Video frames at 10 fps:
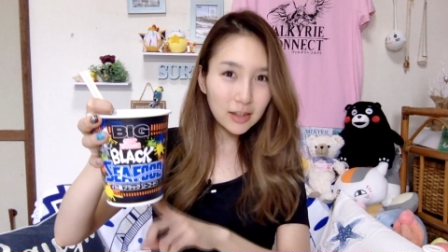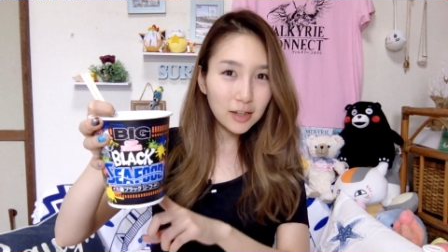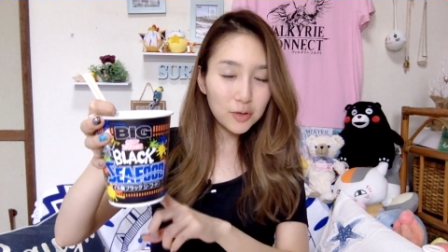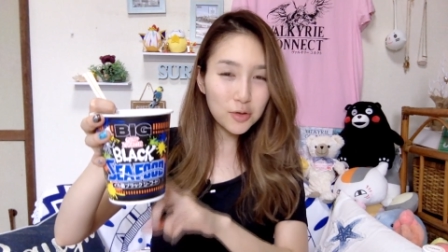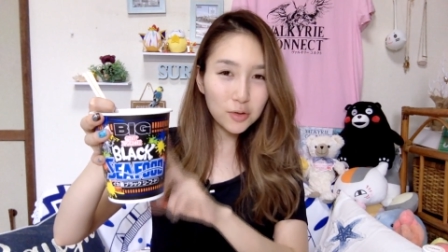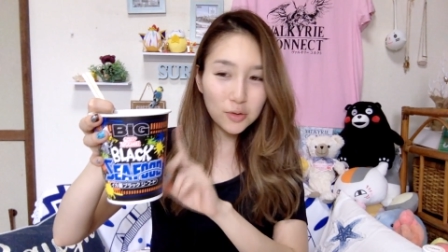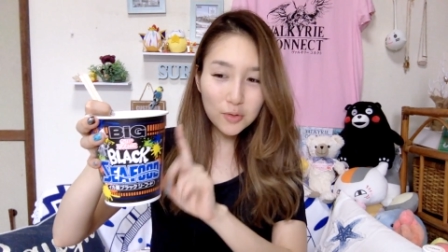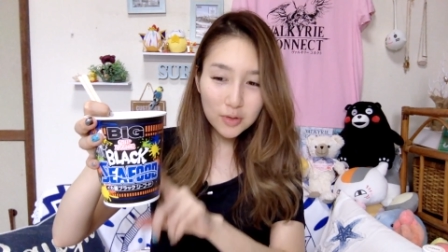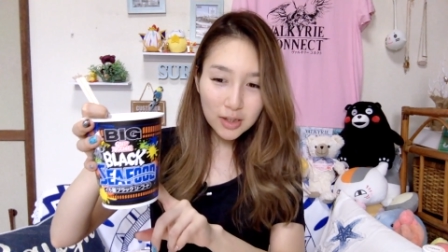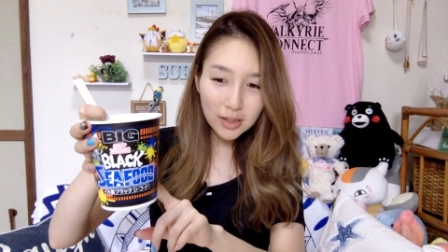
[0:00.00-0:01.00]
だけどちょっと
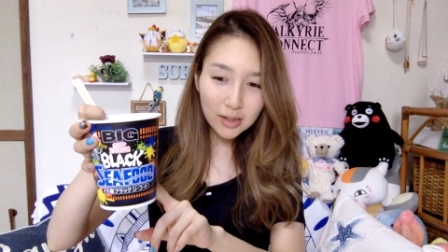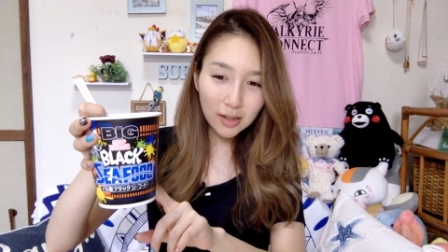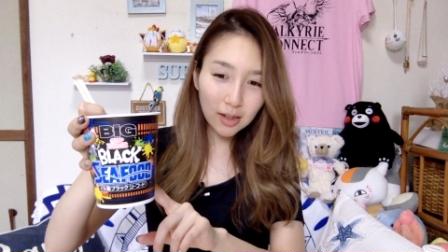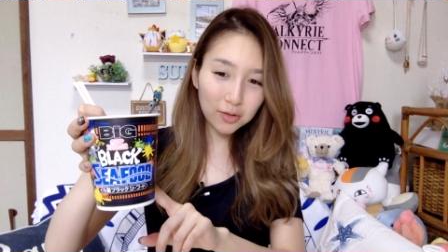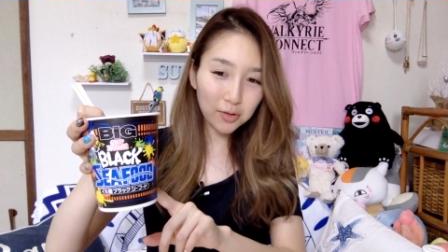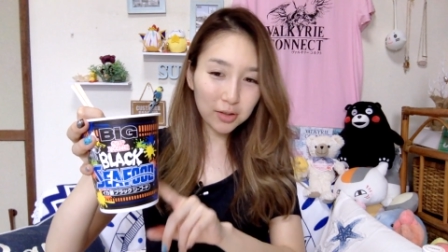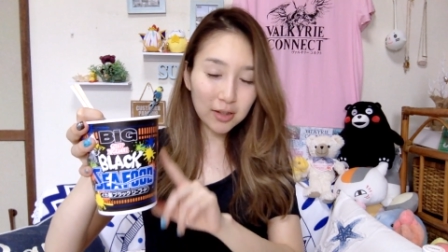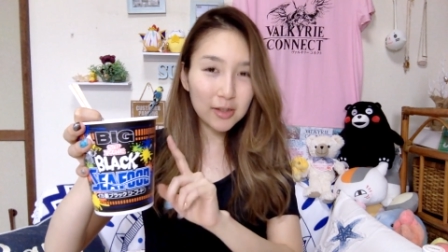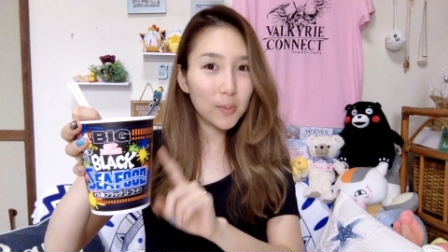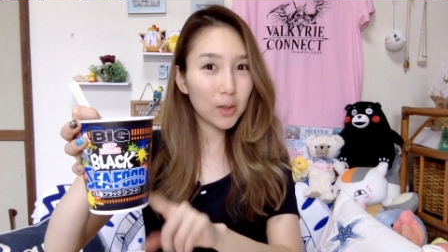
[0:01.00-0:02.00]
そこに、あの、
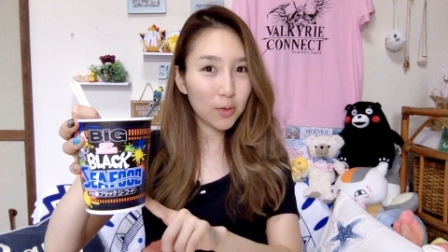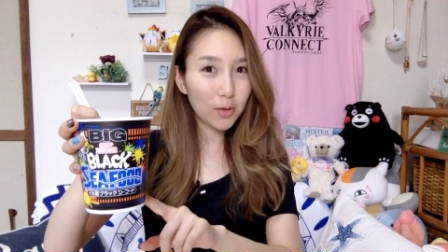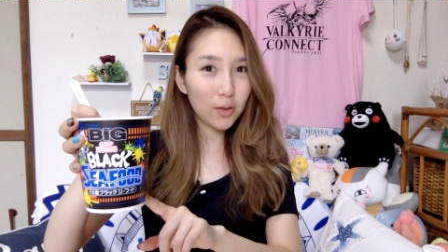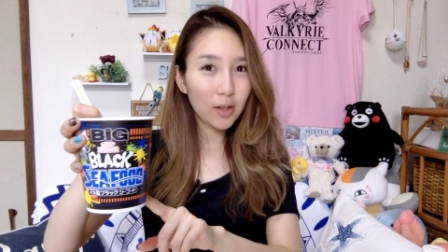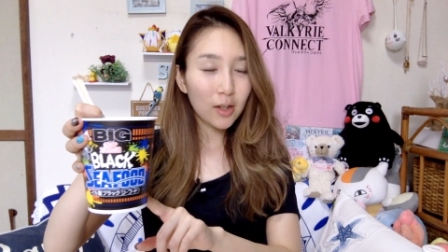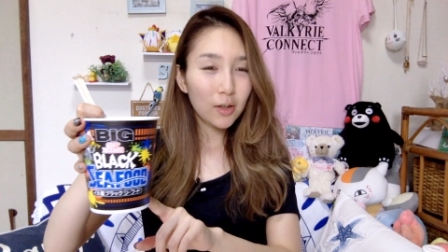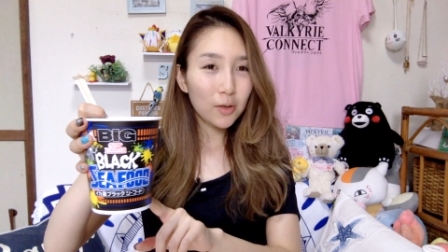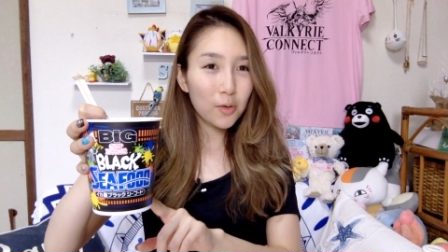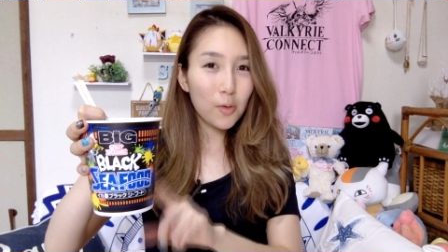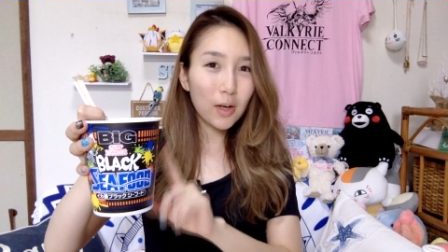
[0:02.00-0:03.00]
イカスミの
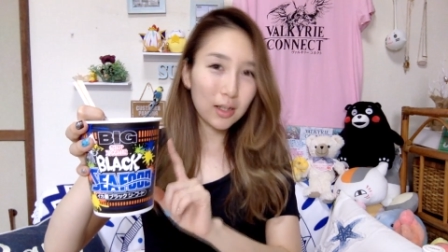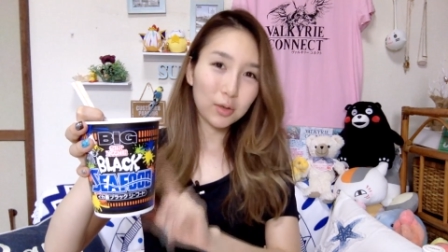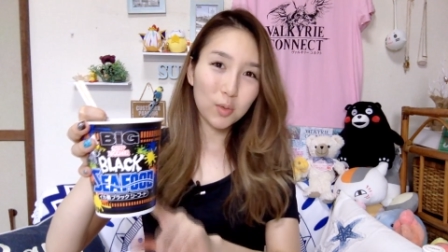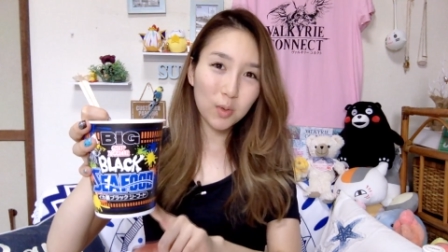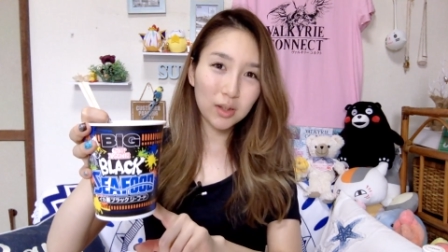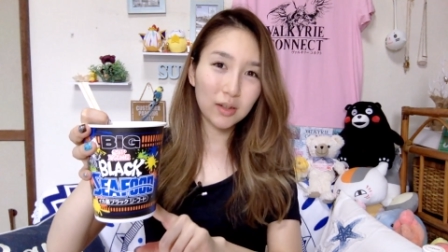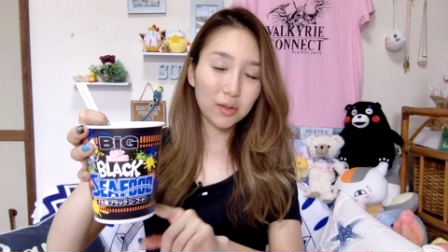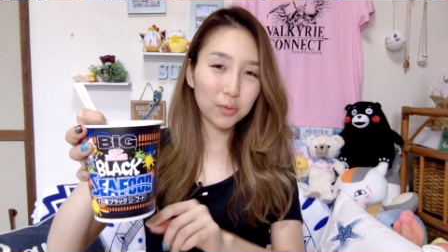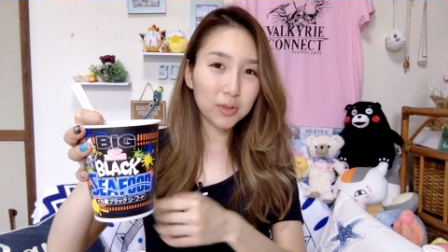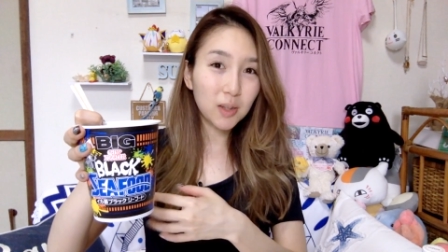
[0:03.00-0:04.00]
効果だと思うんです
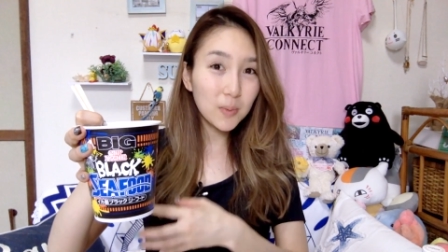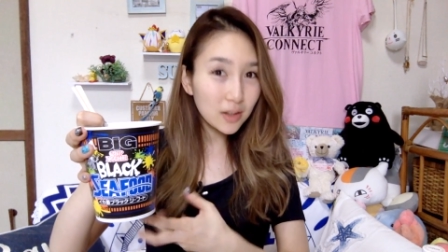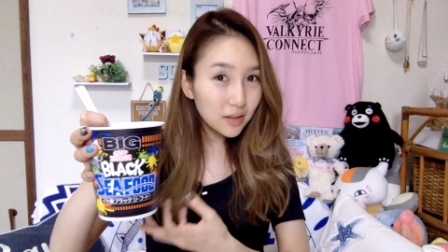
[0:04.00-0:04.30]
けど、深み